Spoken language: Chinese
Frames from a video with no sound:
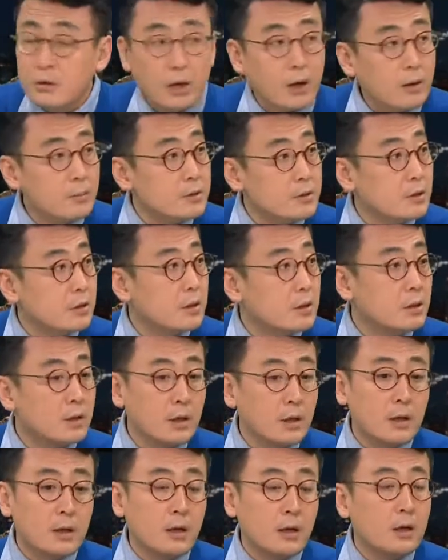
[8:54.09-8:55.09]
他们这个，
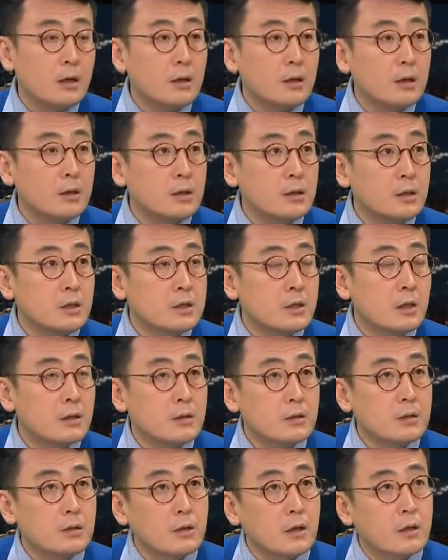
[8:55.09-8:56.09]
呃，你
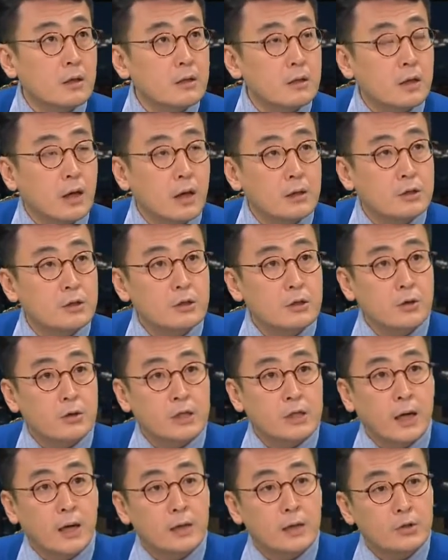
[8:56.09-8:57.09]
像呃，他调
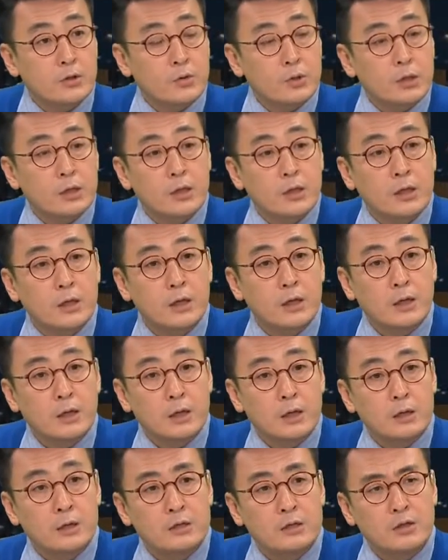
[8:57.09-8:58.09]
查有一
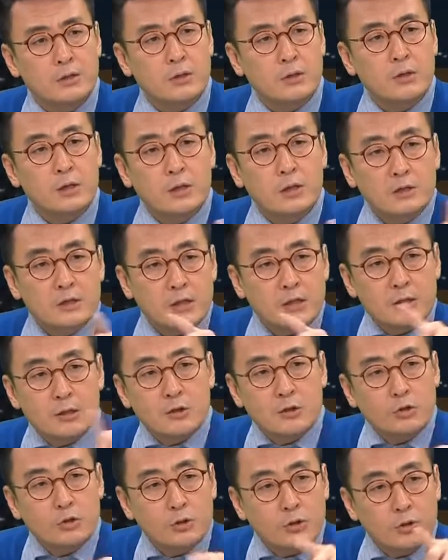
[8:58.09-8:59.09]
个叫这个
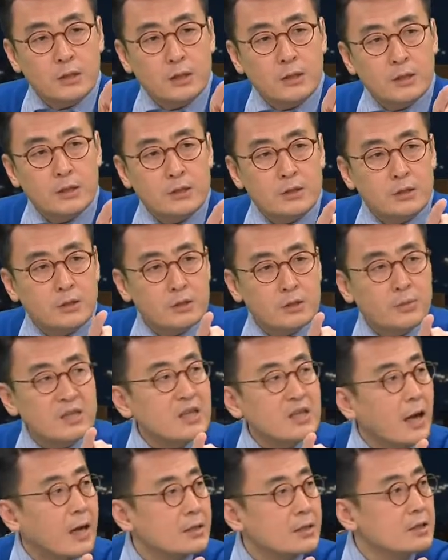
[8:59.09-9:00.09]
地区有一个人叫什么
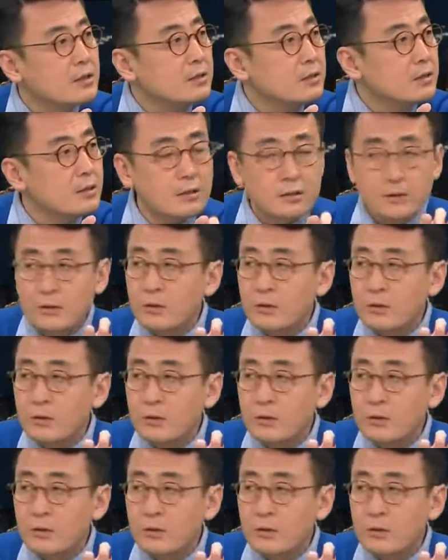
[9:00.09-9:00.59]
雅欣的，